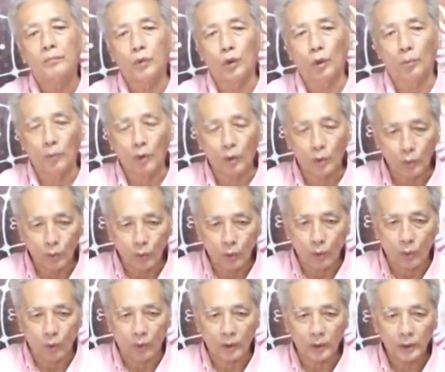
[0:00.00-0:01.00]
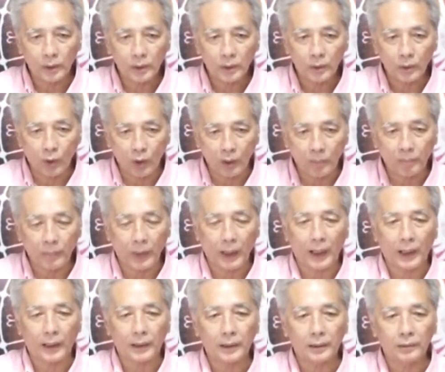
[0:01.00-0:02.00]
ลมครูโหนร้อยแป
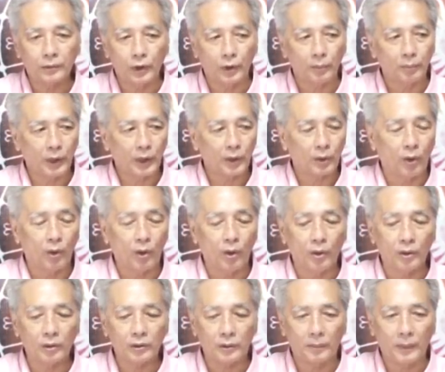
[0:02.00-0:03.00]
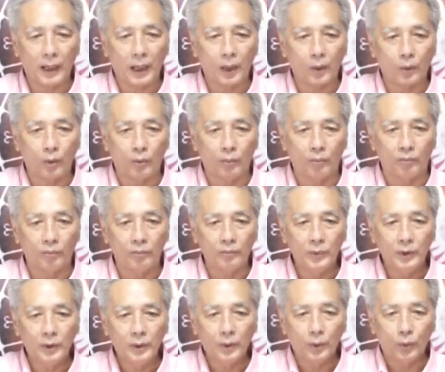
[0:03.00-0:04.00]
ด ซึ่งเป็นของสมาคม
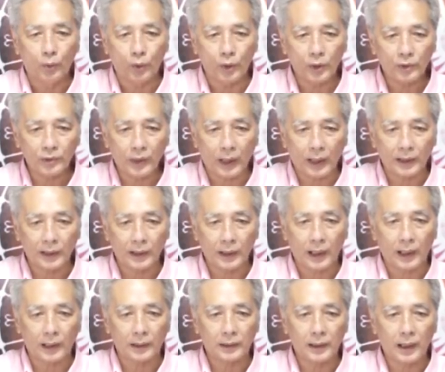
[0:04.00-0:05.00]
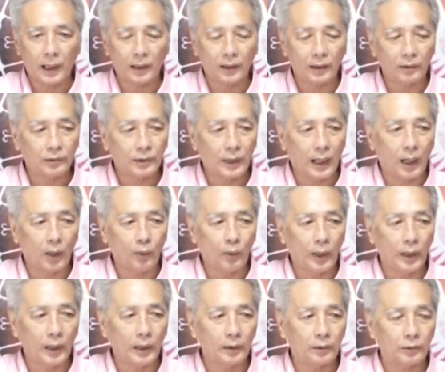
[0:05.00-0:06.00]
โหราศาสตร์นานาชาติได้สร้าง
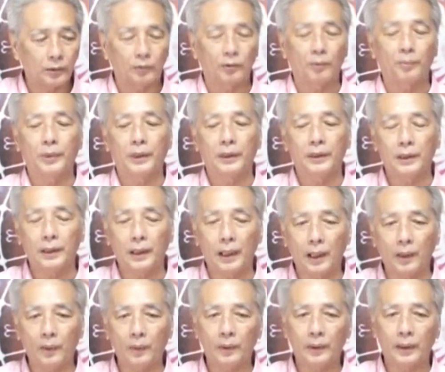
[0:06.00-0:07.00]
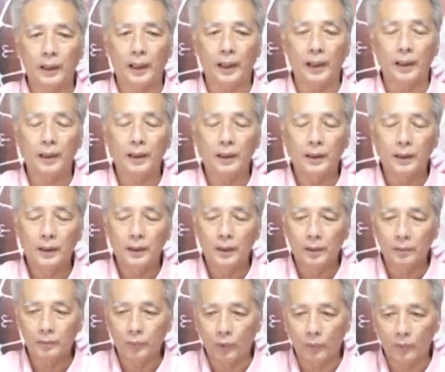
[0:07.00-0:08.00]
ไว้สิบกว่าปีที่แล้วนะฮะผ